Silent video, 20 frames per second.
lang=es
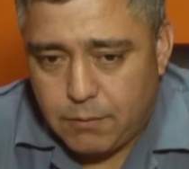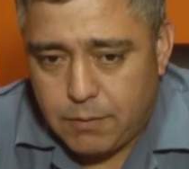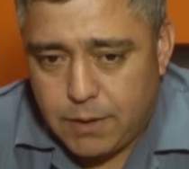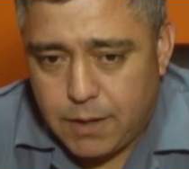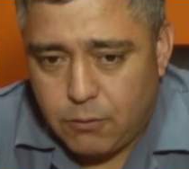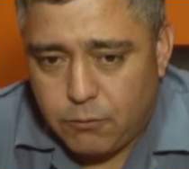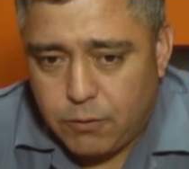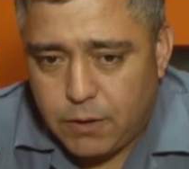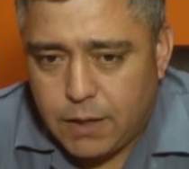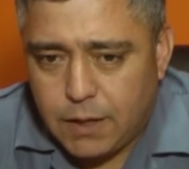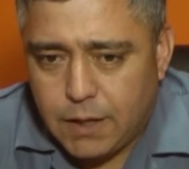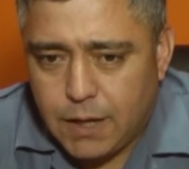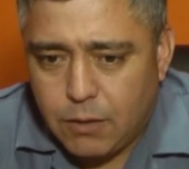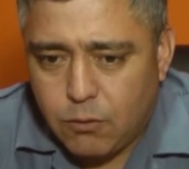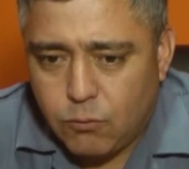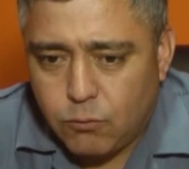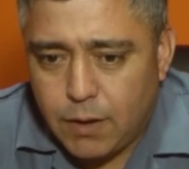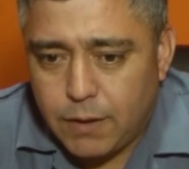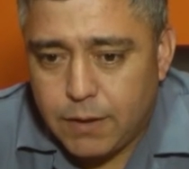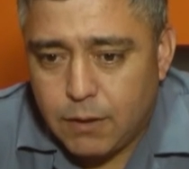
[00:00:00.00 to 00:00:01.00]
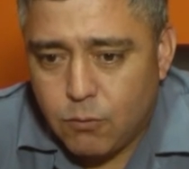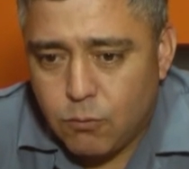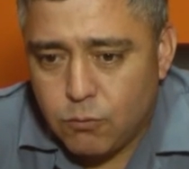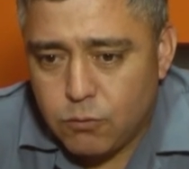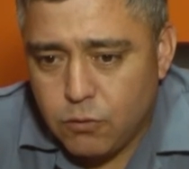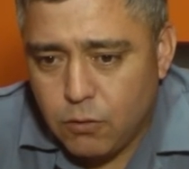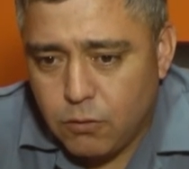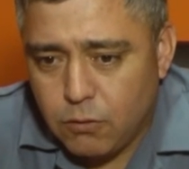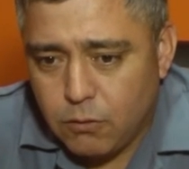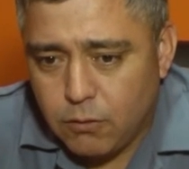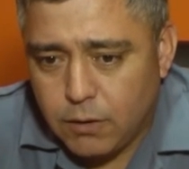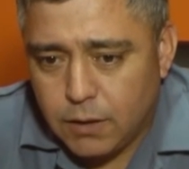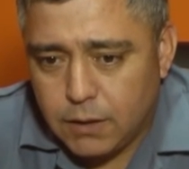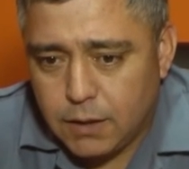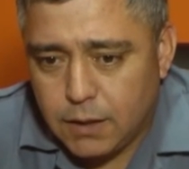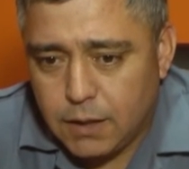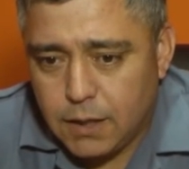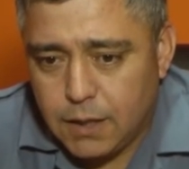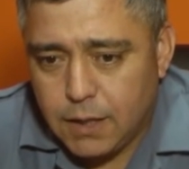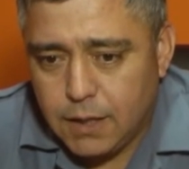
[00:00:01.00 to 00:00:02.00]
se habría originado una discusión con
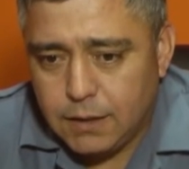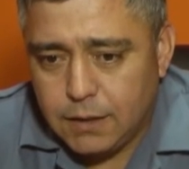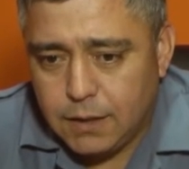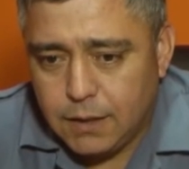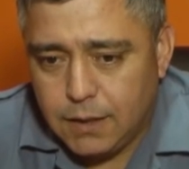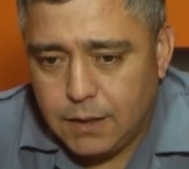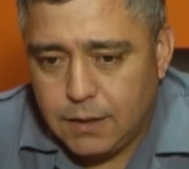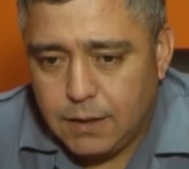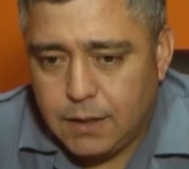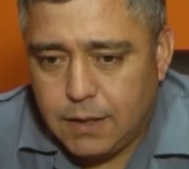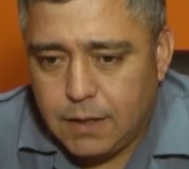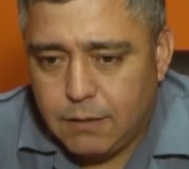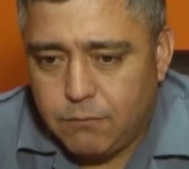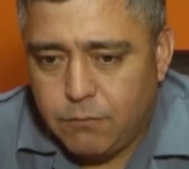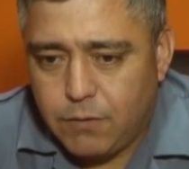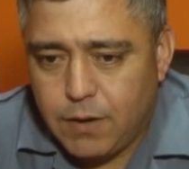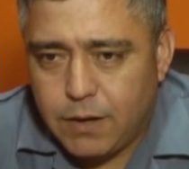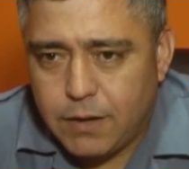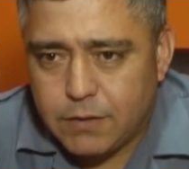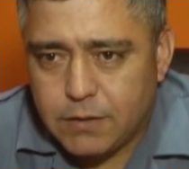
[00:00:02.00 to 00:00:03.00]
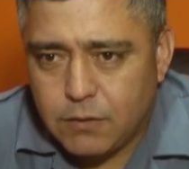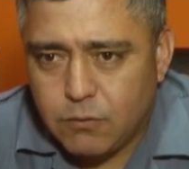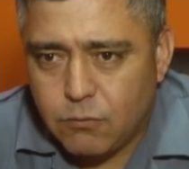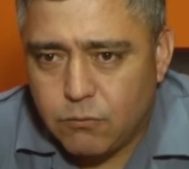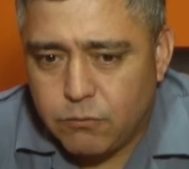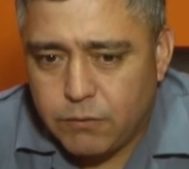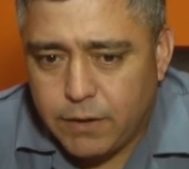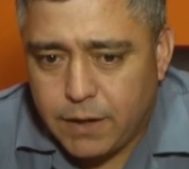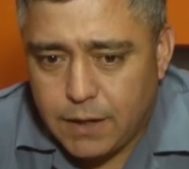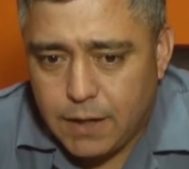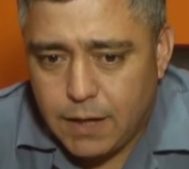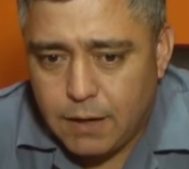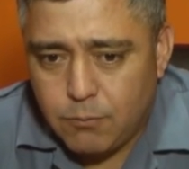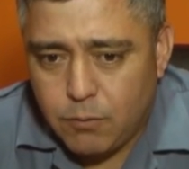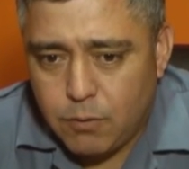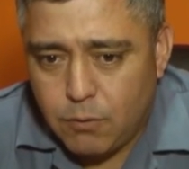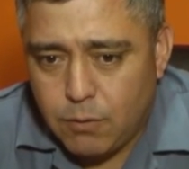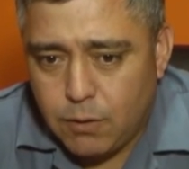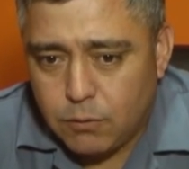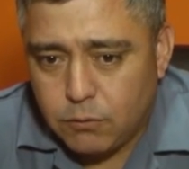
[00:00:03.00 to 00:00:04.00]
este cliente, quien fue a hacer un
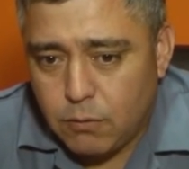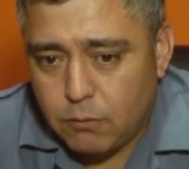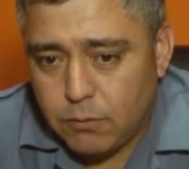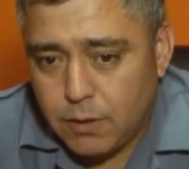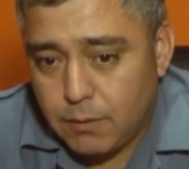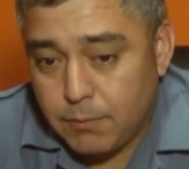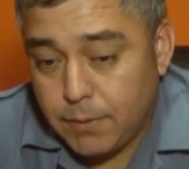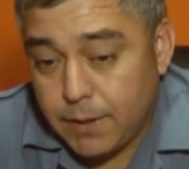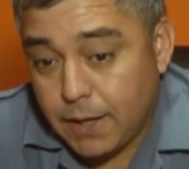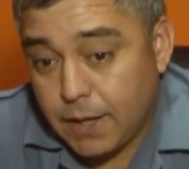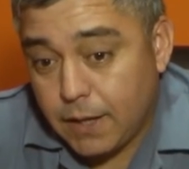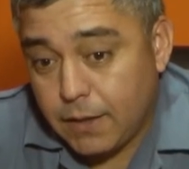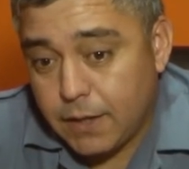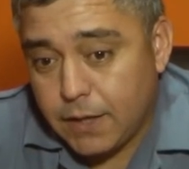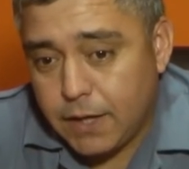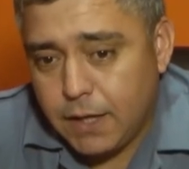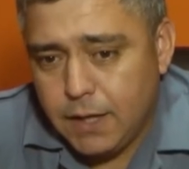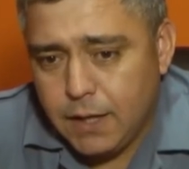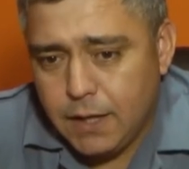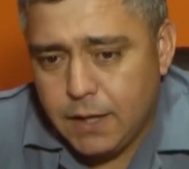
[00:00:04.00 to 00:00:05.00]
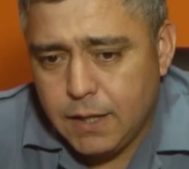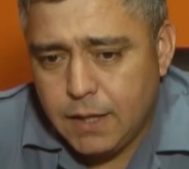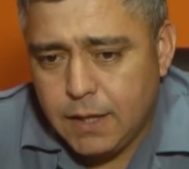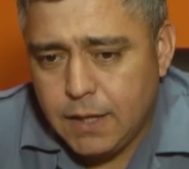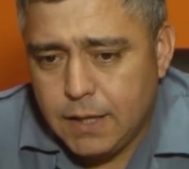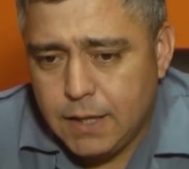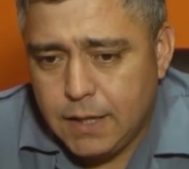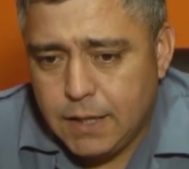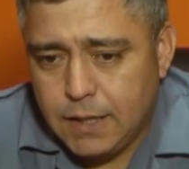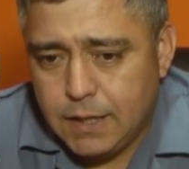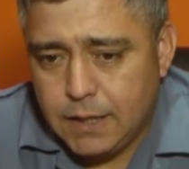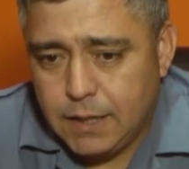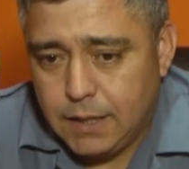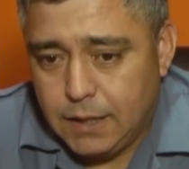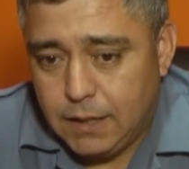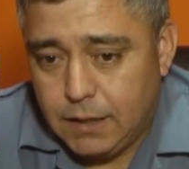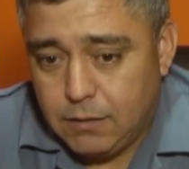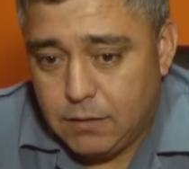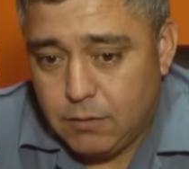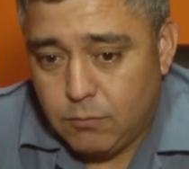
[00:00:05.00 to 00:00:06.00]
reclamo en cuanto a una mercadería
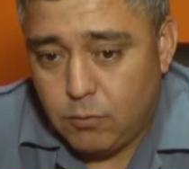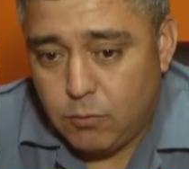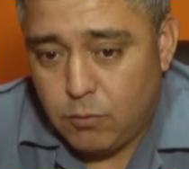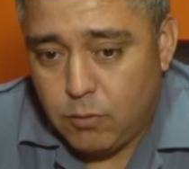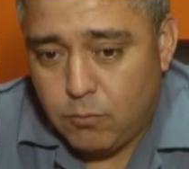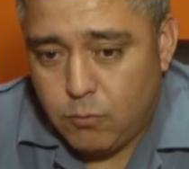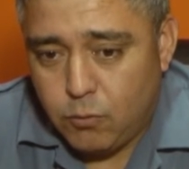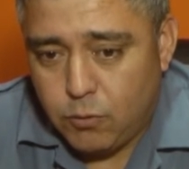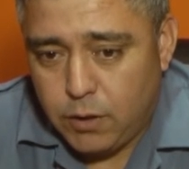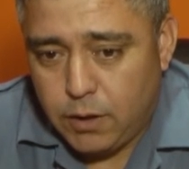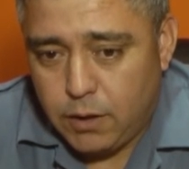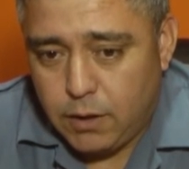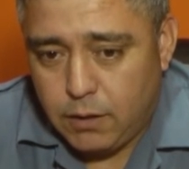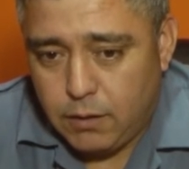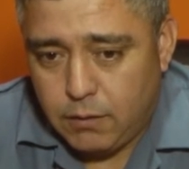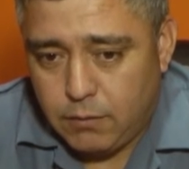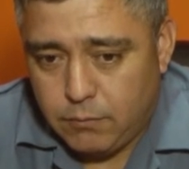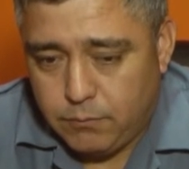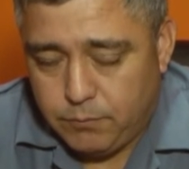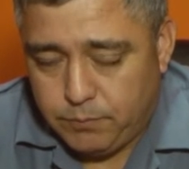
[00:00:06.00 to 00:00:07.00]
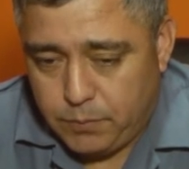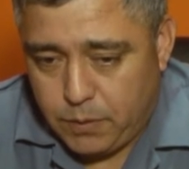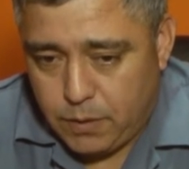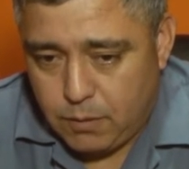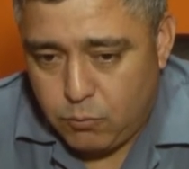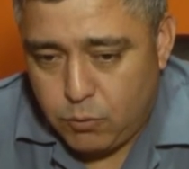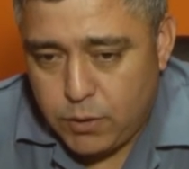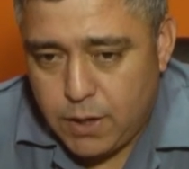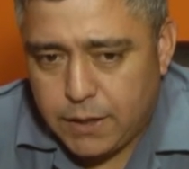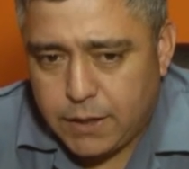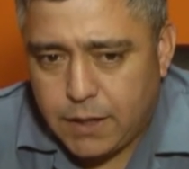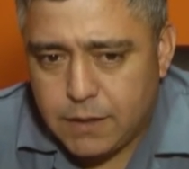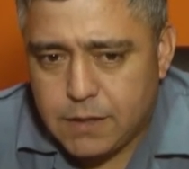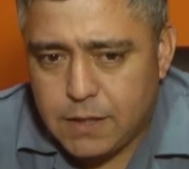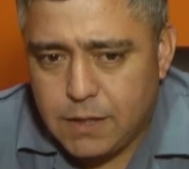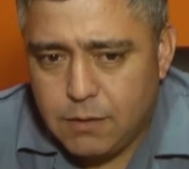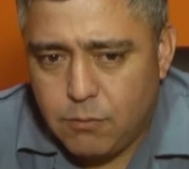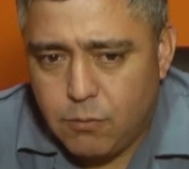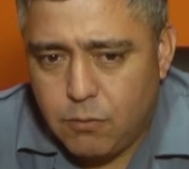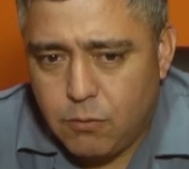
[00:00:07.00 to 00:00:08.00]
y se volvió muy, muy
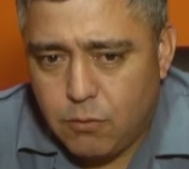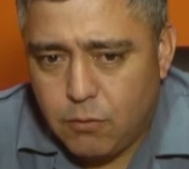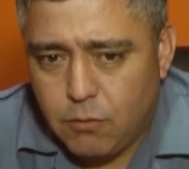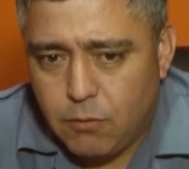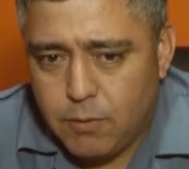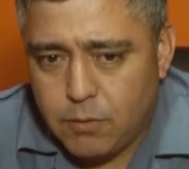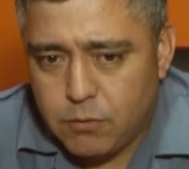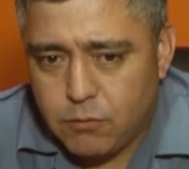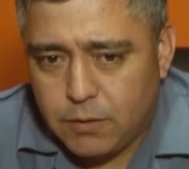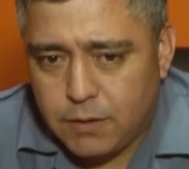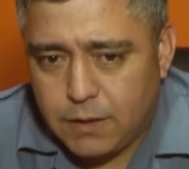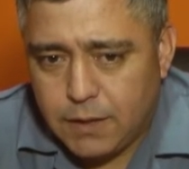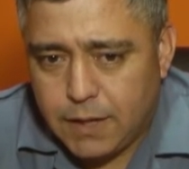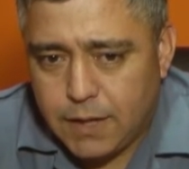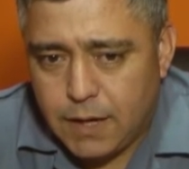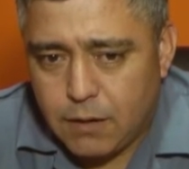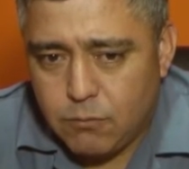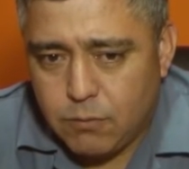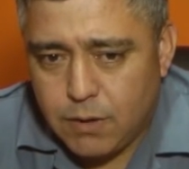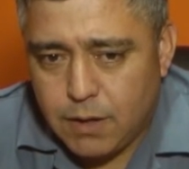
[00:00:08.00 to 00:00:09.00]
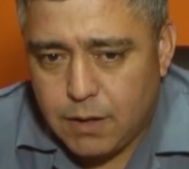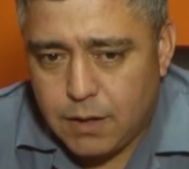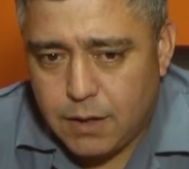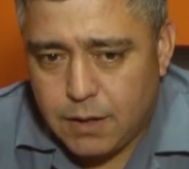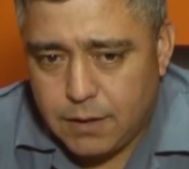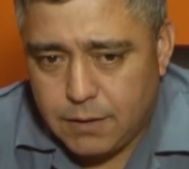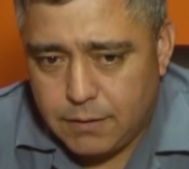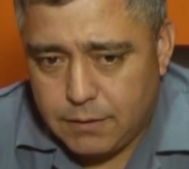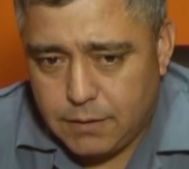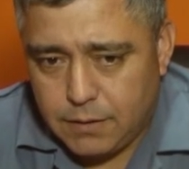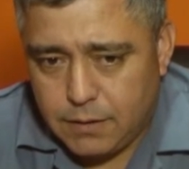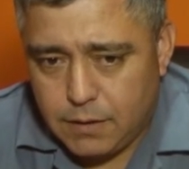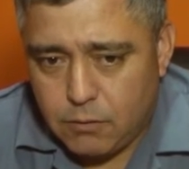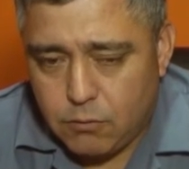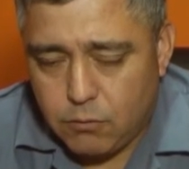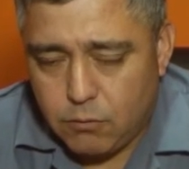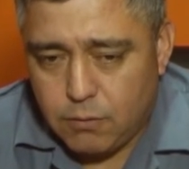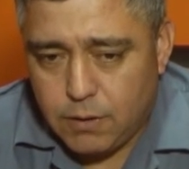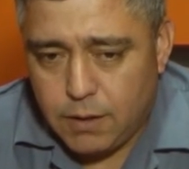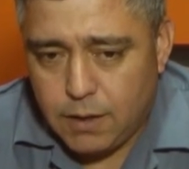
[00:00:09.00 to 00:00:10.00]
agresivo, comenzó a tirar
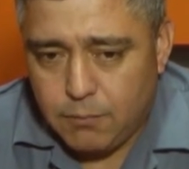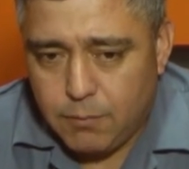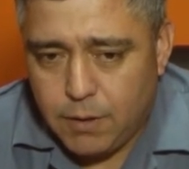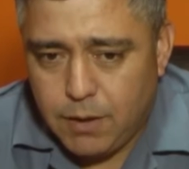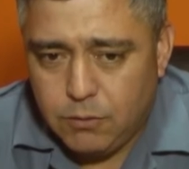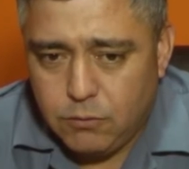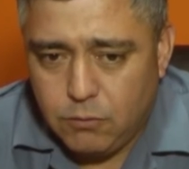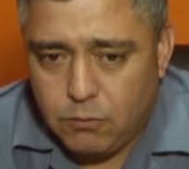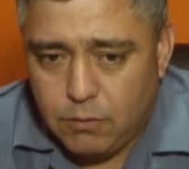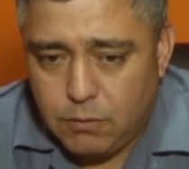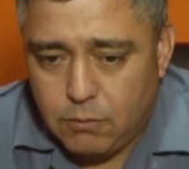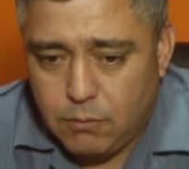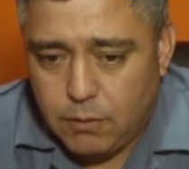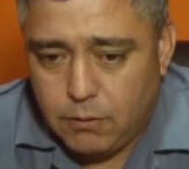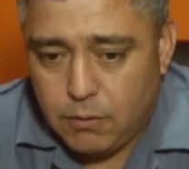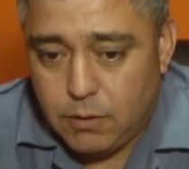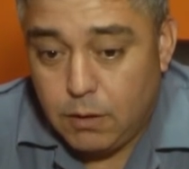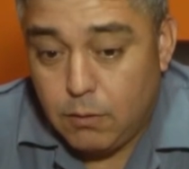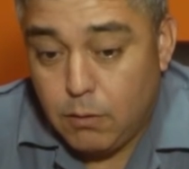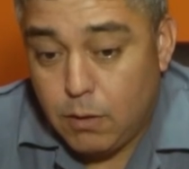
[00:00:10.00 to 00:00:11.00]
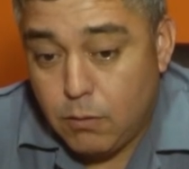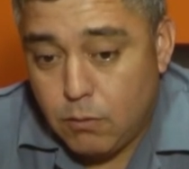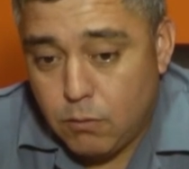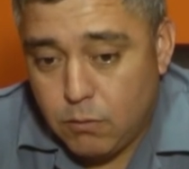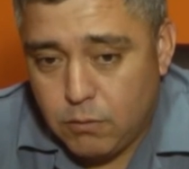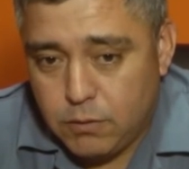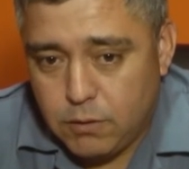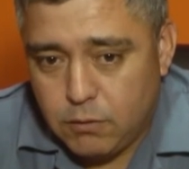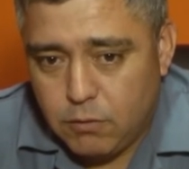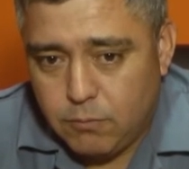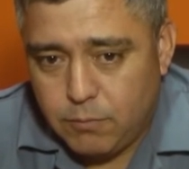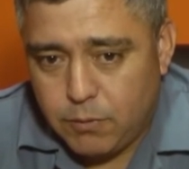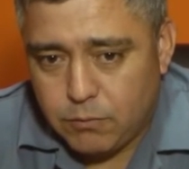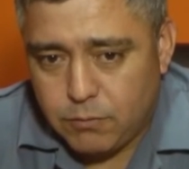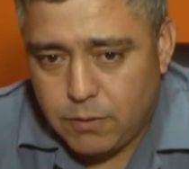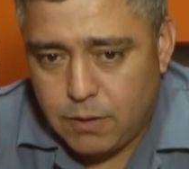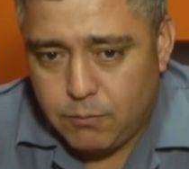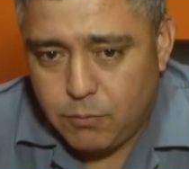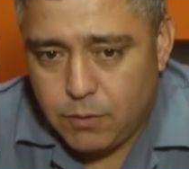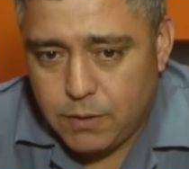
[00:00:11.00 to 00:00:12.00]
algunos elementos y bueno, y luego cuando llegó
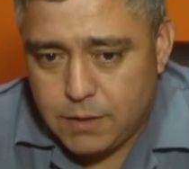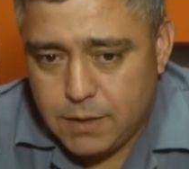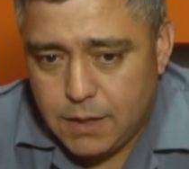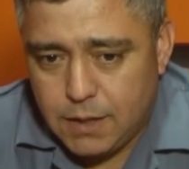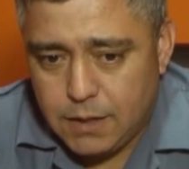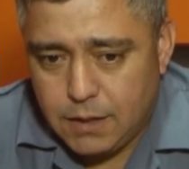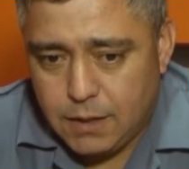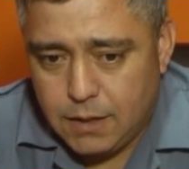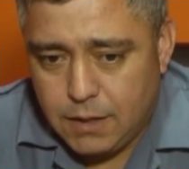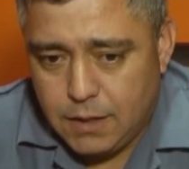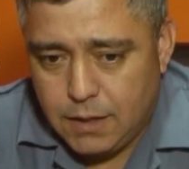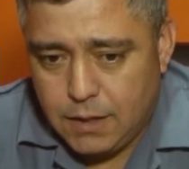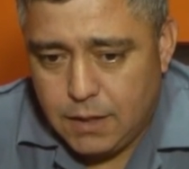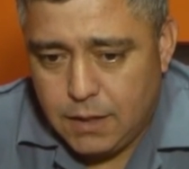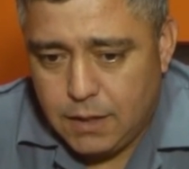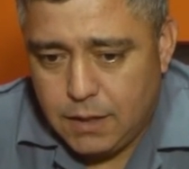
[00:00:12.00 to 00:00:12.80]
personal policial,